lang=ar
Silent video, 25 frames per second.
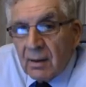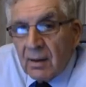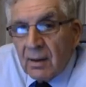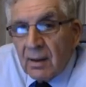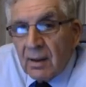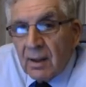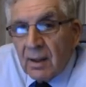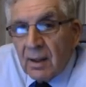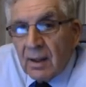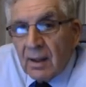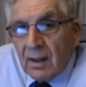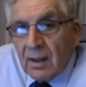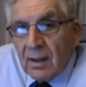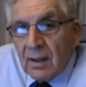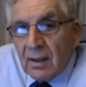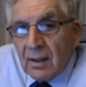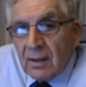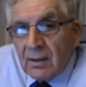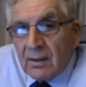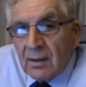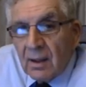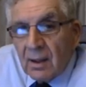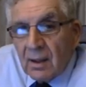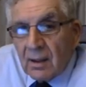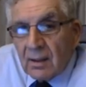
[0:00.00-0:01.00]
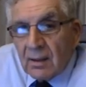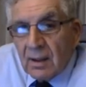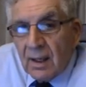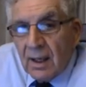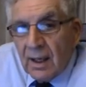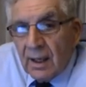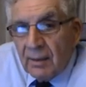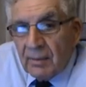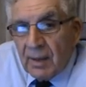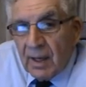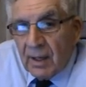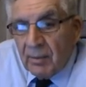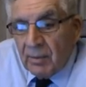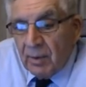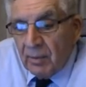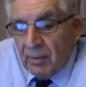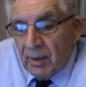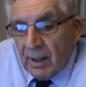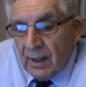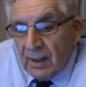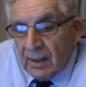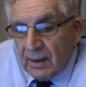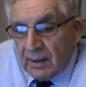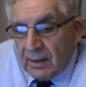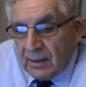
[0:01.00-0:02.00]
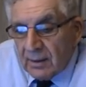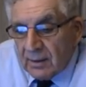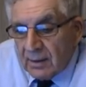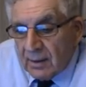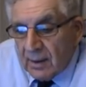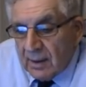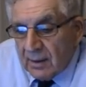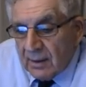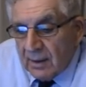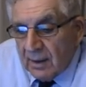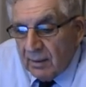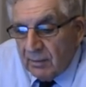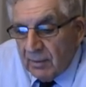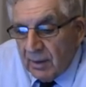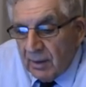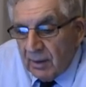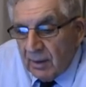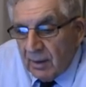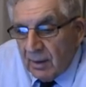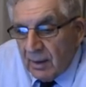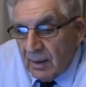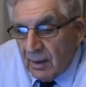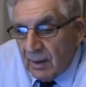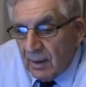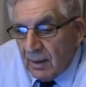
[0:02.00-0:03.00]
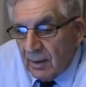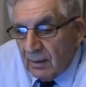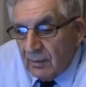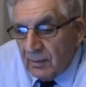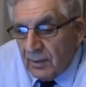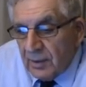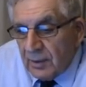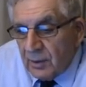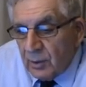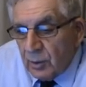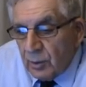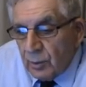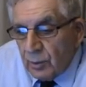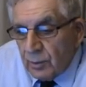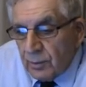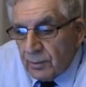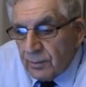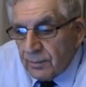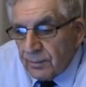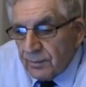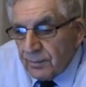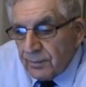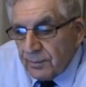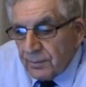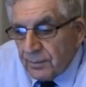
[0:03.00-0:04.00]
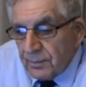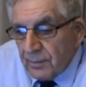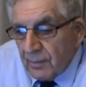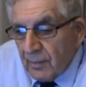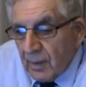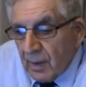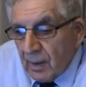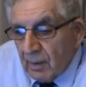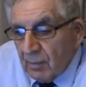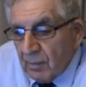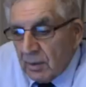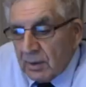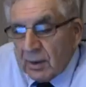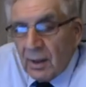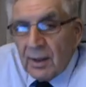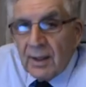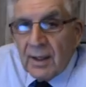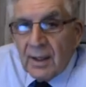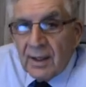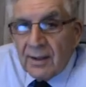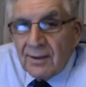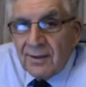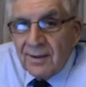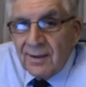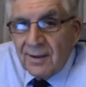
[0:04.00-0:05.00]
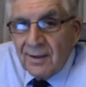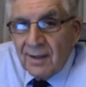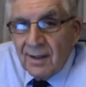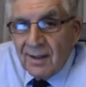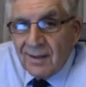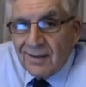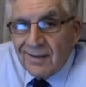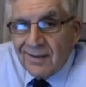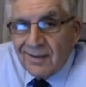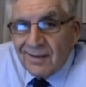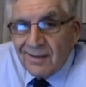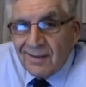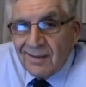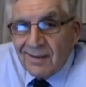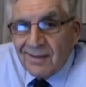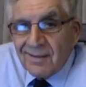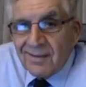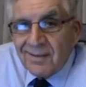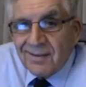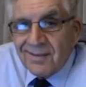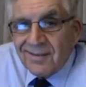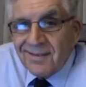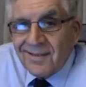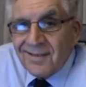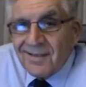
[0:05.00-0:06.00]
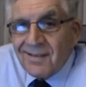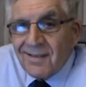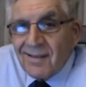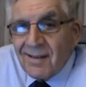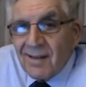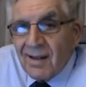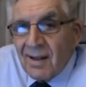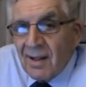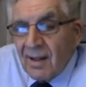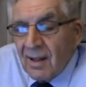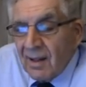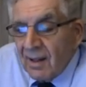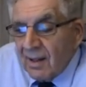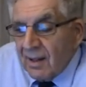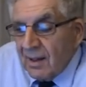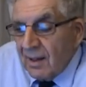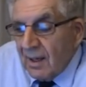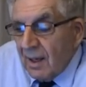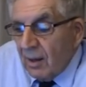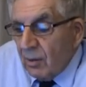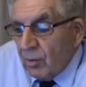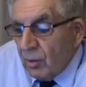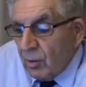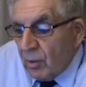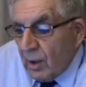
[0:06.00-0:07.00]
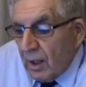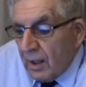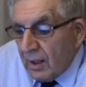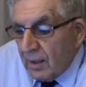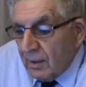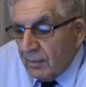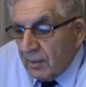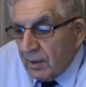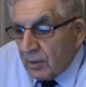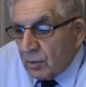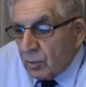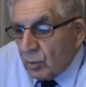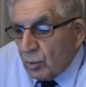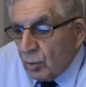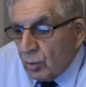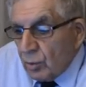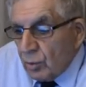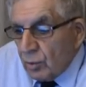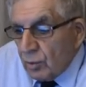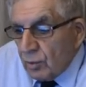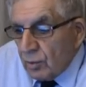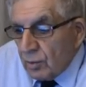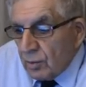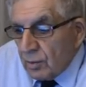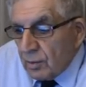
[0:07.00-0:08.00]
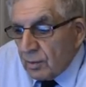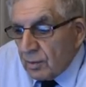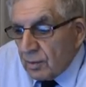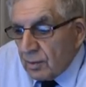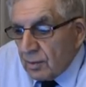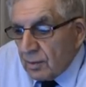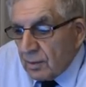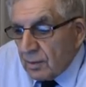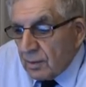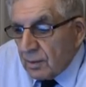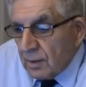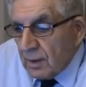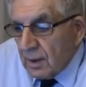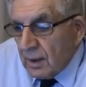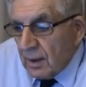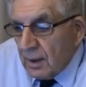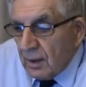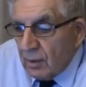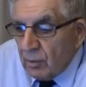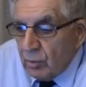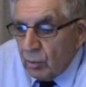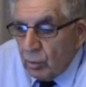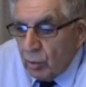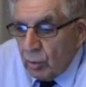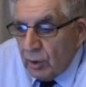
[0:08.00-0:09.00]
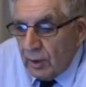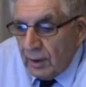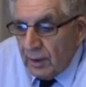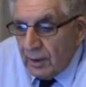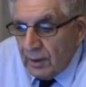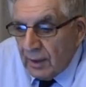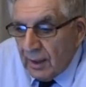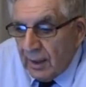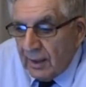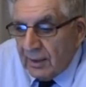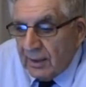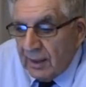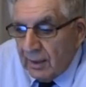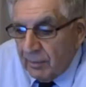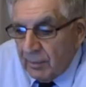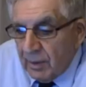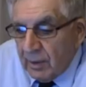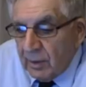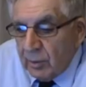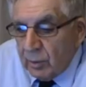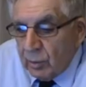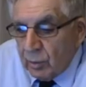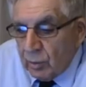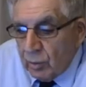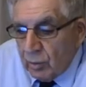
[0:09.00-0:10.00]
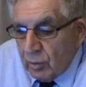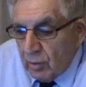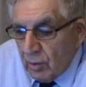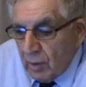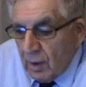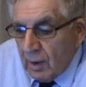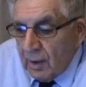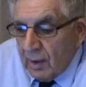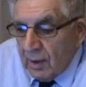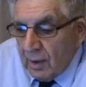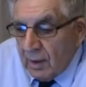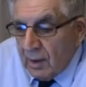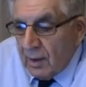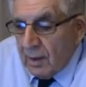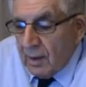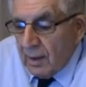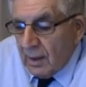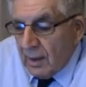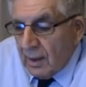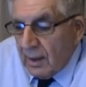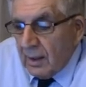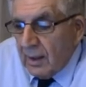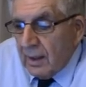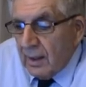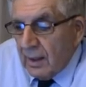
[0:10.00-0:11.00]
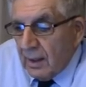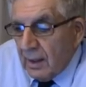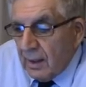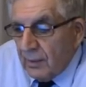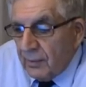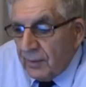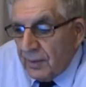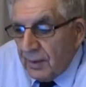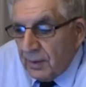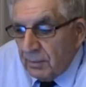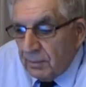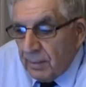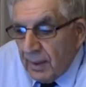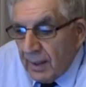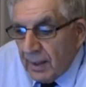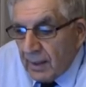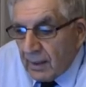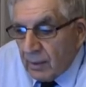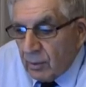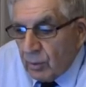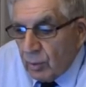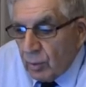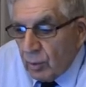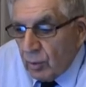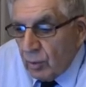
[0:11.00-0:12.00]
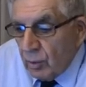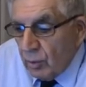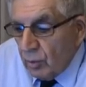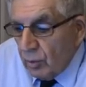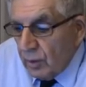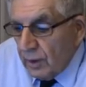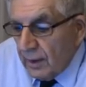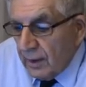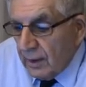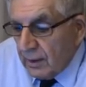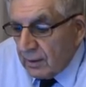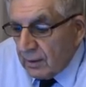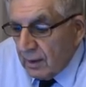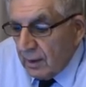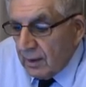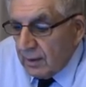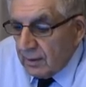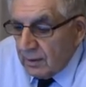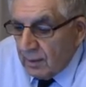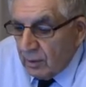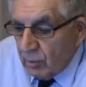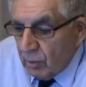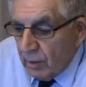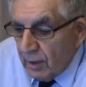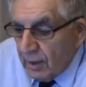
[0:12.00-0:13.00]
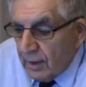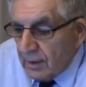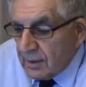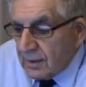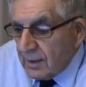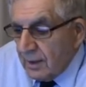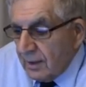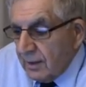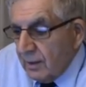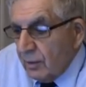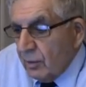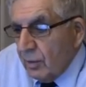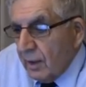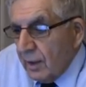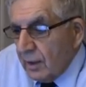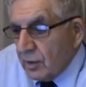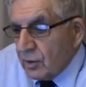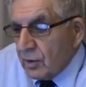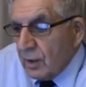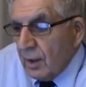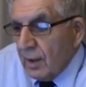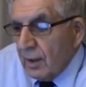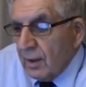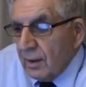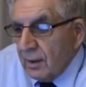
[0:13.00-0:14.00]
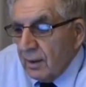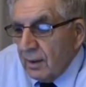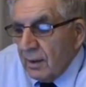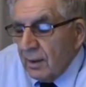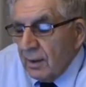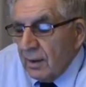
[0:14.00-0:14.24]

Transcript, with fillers: آه النهارده يا حبايبي بقى هنعمل آه، فيديو بطريقه جديده لو عجبتكم آه قولوا لي يعني اعملوا آه فيدباك وقولوا لي دي كويسه دي وحشه